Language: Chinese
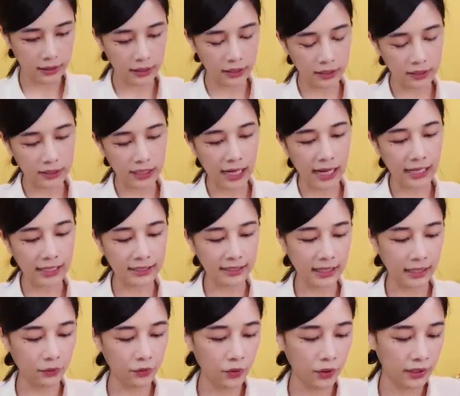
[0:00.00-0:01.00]
这个是阿
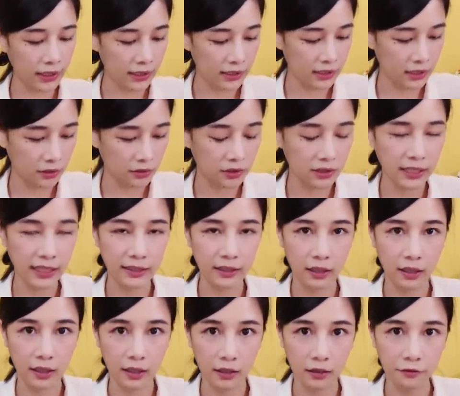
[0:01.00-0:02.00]
香越南小吃它的
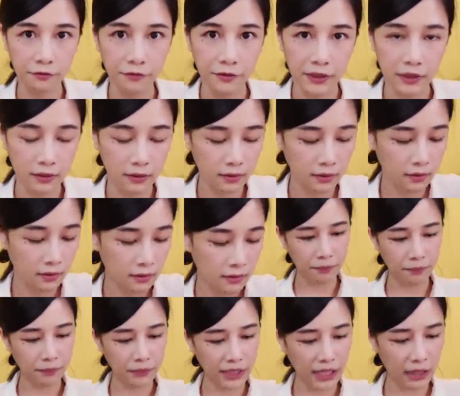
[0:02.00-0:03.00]
河粉，
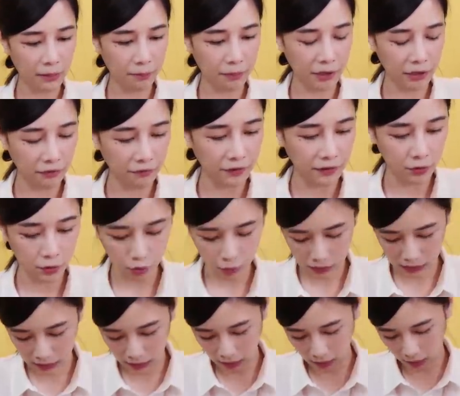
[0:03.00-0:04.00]
它的评分数
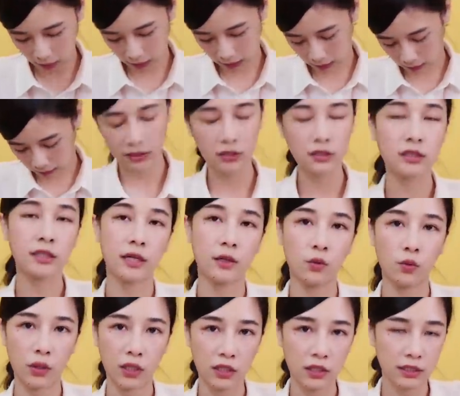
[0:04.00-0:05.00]
真的很高，四
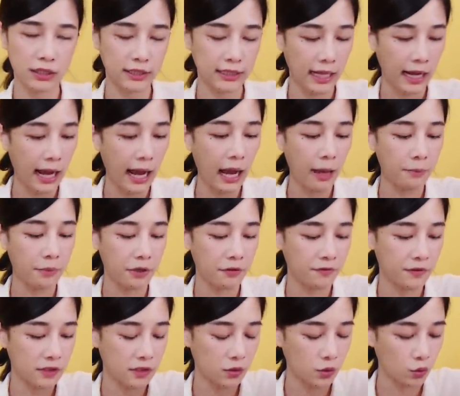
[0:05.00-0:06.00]
点五颗星，然后它的
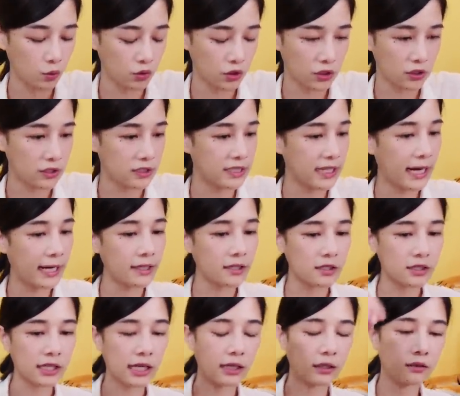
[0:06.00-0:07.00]
评分是五十加以
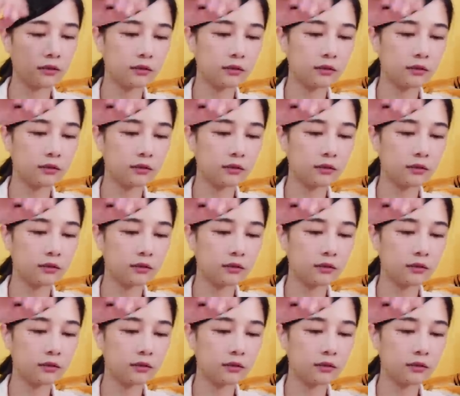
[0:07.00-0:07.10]
上。